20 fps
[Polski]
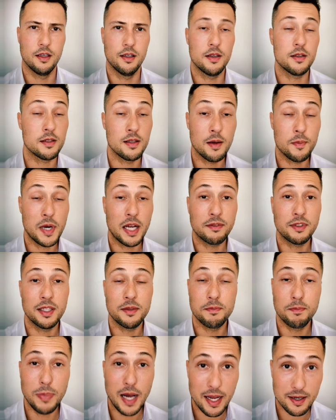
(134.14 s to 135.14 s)
Jest naprawdę
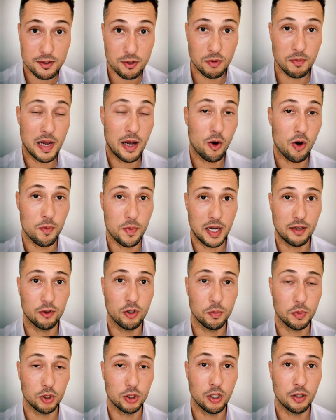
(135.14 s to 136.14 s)
bardzo mało
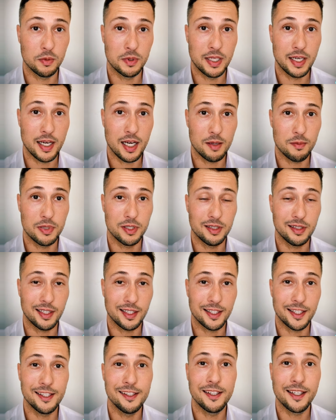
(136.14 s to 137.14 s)
prawdopodobne, aby te
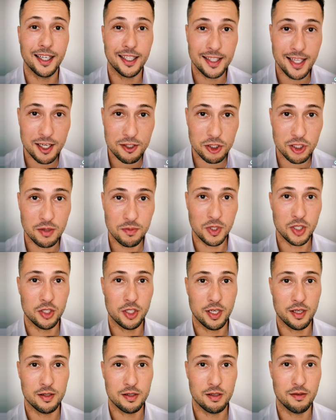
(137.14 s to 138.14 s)
kilkanaście
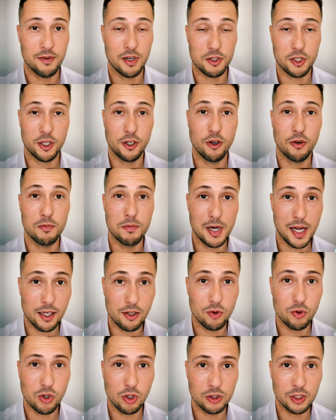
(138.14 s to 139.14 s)
miesięcy waszego
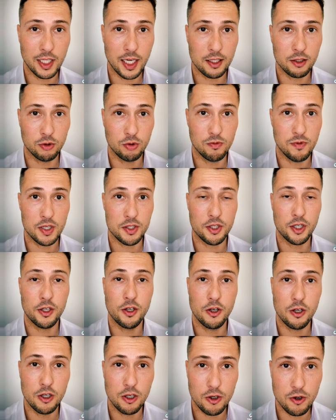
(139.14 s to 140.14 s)
braku kontaktu,
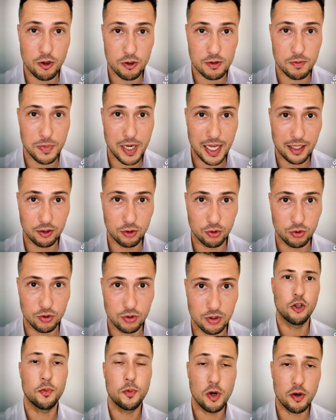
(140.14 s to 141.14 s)
waszego rozbratu
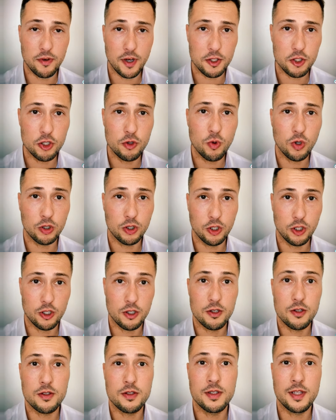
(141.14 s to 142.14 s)
doprowadziło
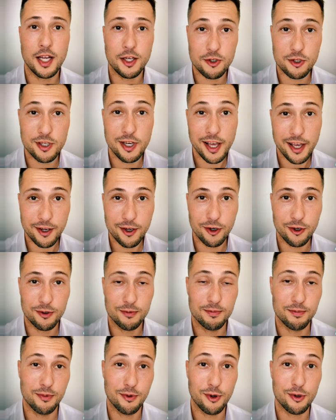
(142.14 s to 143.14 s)
do znacznego
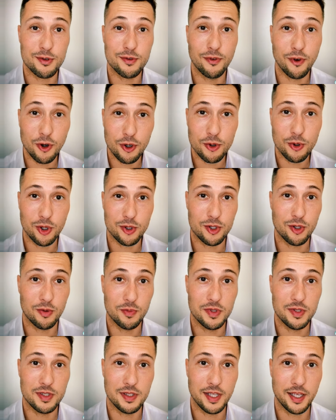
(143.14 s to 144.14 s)
rozwoju
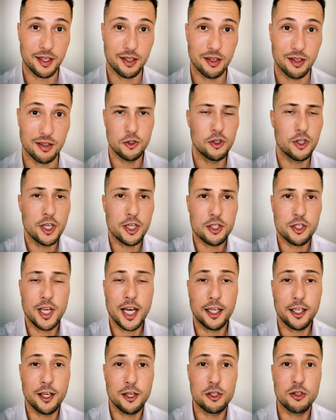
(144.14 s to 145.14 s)
osobistego, czy też
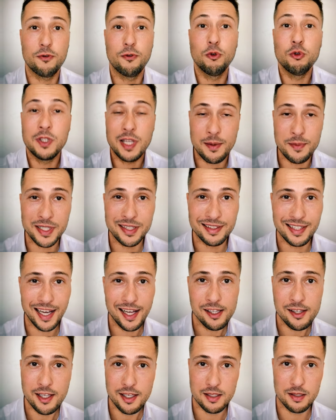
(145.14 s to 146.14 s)
jakiejś
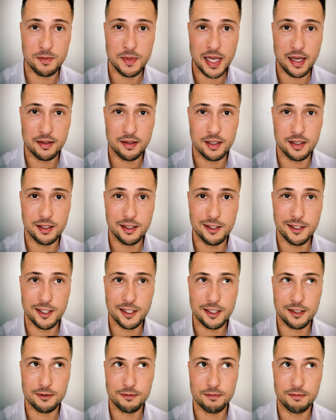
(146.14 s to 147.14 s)
fundamentalnej zmiany
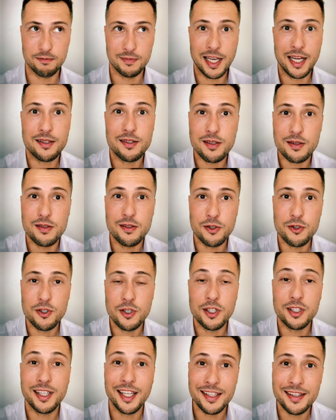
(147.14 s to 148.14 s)
ich
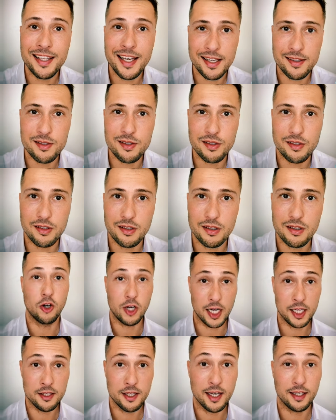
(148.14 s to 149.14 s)
narcystycznych tendencji.
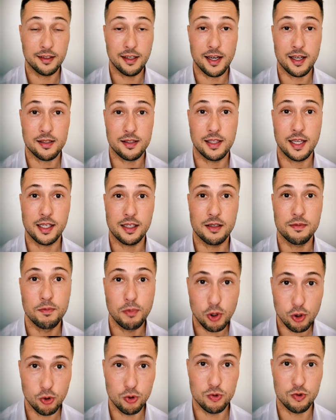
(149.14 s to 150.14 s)
Kochani, a teraz tak
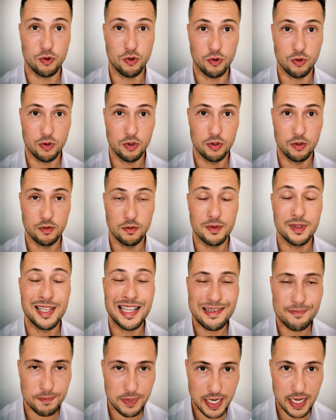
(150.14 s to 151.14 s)
po ludzku.
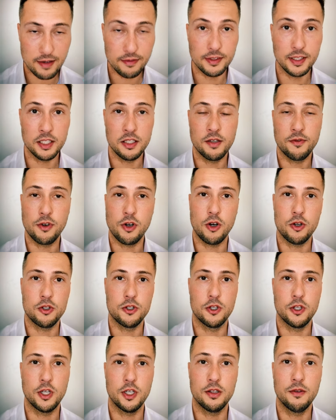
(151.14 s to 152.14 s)
Naprawdę nie
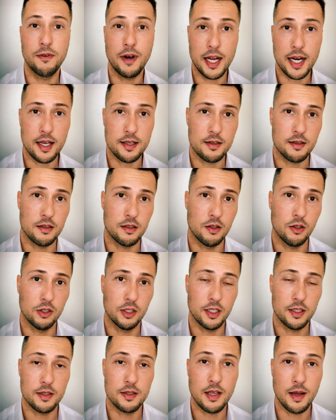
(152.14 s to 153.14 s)
wchodzi się dwa razy do
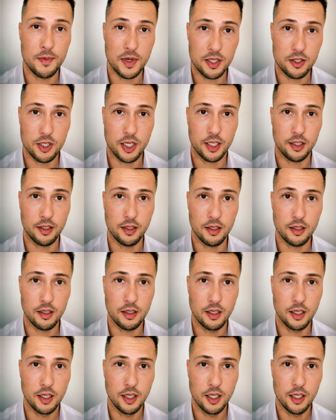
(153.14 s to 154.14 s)
tej samej rzeki.
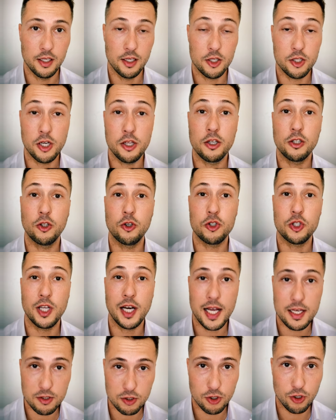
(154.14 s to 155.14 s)
Jeżeli ktoś
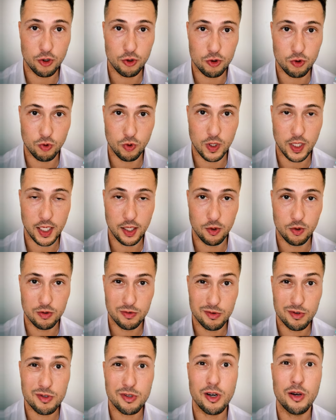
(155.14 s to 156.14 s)
raz cię oszukał,
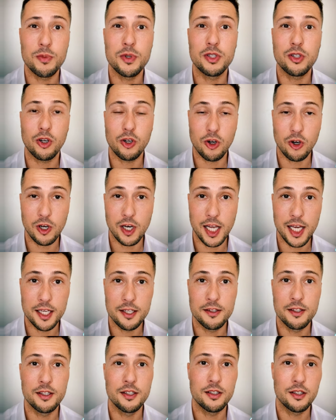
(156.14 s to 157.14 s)
zrobi to
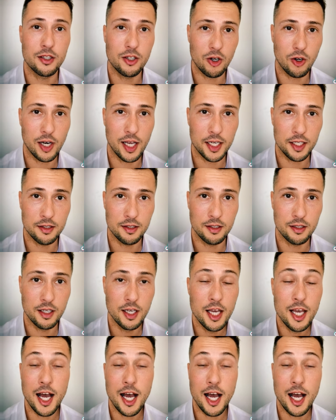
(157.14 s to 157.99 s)
kolejny i kolejny.